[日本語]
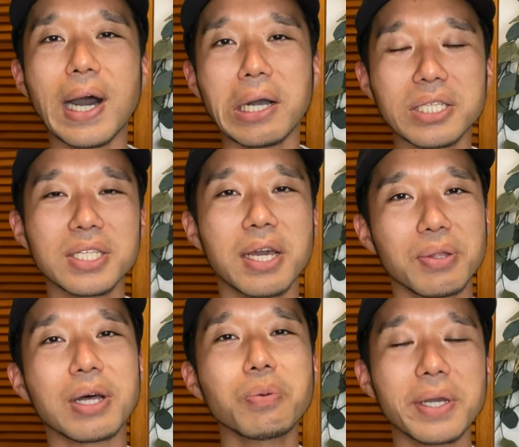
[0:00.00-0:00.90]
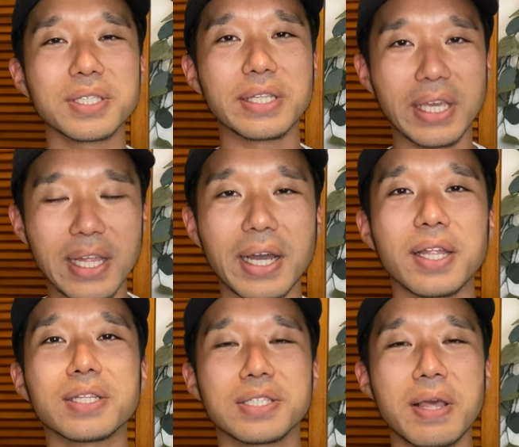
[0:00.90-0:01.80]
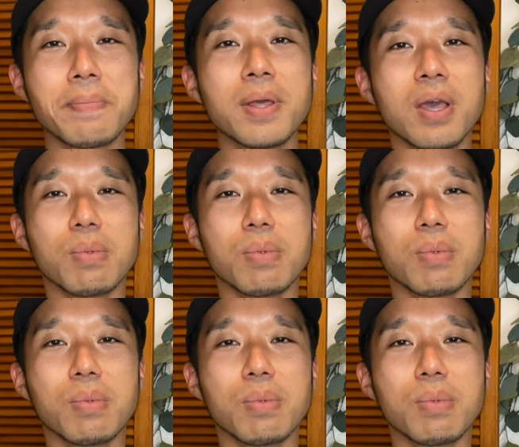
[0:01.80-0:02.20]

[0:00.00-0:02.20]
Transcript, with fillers: 把握しないとアドバイスができないからなんですね。